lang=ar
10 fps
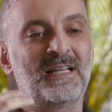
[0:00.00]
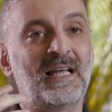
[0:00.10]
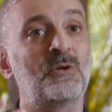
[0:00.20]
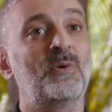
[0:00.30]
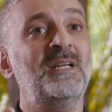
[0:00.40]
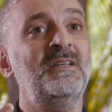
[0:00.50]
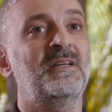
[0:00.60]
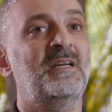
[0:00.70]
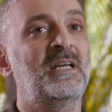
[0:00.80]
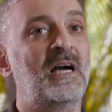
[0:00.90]
الالوان
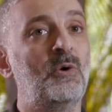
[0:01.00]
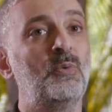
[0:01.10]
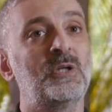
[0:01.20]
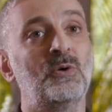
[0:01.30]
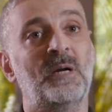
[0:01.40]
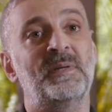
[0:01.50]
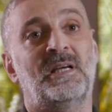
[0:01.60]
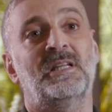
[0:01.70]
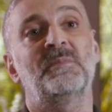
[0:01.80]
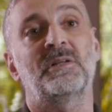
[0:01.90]
هي اول لغه
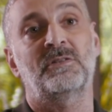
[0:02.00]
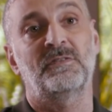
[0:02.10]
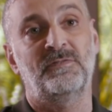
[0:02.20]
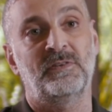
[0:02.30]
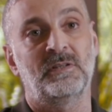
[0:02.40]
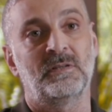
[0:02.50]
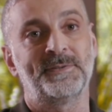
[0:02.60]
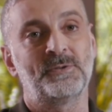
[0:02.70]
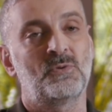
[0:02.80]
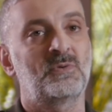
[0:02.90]
بيتعلمها الطفل
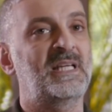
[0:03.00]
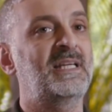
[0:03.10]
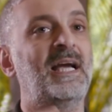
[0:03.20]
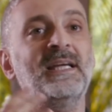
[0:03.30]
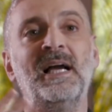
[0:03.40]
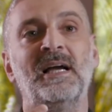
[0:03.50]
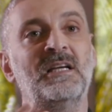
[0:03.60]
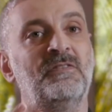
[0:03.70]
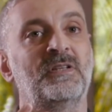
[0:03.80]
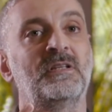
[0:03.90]
وزي اي
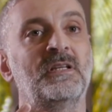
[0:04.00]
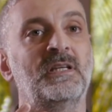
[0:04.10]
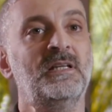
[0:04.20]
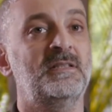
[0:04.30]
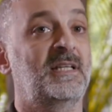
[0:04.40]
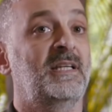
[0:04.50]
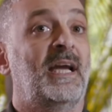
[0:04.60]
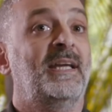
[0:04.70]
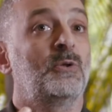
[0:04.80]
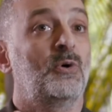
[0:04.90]
حاجه في الدنيا
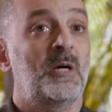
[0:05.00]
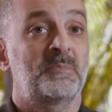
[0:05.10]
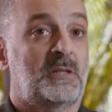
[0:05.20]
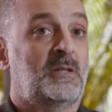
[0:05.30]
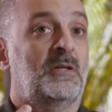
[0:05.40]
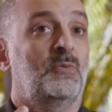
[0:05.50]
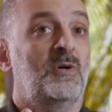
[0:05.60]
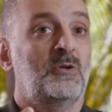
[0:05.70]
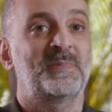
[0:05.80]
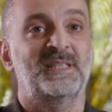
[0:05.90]
زي اي لغه
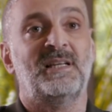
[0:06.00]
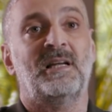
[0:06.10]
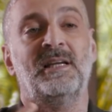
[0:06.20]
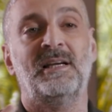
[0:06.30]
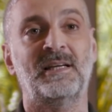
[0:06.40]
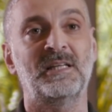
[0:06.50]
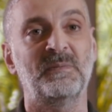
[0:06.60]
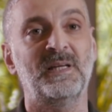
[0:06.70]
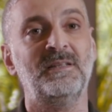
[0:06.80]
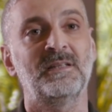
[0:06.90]
بتتطور وبيزيد عليها
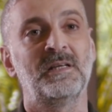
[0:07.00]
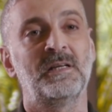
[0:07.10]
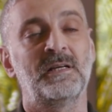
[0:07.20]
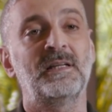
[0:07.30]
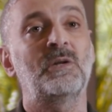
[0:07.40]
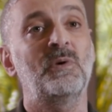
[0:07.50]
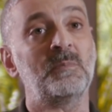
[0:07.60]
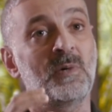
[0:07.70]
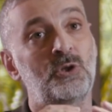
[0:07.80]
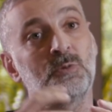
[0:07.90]
كلمات
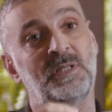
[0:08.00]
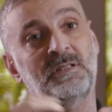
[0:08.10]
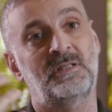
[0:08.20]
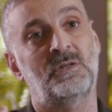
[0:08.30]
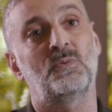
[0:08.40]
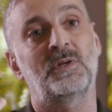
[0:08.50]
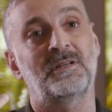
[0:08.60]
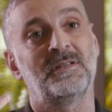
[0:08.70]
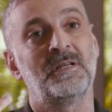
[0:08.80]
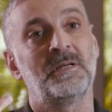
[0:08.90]
الالوان برضو بتتطور
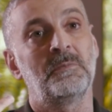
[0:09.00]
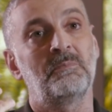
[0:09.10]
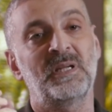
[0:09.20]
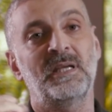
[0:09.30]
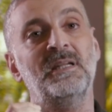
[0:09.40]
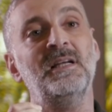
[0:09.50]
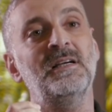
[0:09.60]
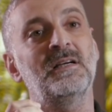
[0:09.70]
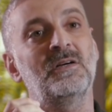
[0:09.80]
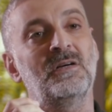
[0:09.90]
من
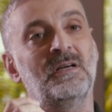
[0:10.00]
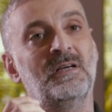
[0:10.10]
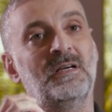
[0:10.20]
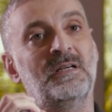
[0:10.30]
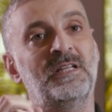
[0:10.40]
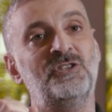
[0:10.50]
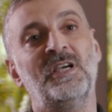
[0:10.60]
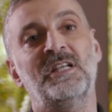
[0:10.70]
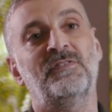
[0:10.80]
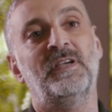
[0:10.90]
هنا
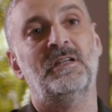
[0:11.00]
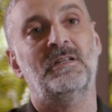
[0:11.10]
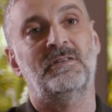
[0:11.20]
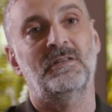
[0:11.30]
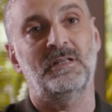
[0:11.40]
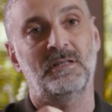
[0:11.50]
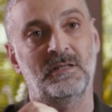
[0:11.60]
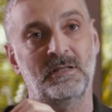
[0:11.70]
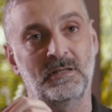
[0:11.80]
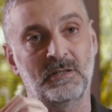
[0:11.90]
نشات فكره
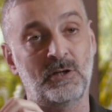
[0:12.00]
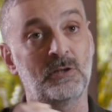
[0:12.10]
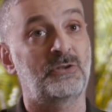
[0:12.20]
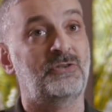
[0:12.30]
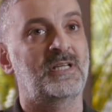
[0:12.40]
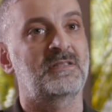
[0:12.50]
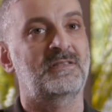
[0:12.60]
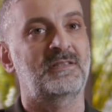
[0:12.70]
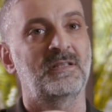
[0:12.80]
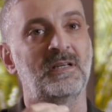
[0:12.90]
الكولر
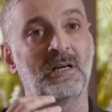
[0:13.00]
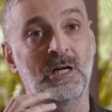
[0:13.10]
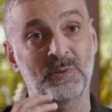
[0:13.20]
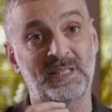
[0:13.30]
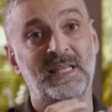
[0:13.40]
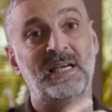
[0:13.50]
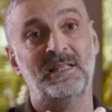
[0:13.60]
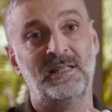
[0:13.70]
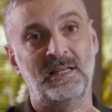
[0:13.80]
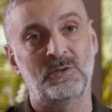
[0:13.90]
ترندز او
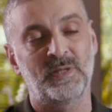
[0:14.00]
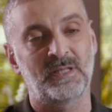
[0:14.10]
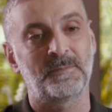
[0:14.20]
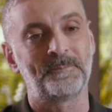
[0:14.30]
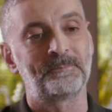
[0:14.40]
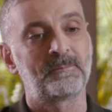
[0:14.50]
اتجاهات الالوان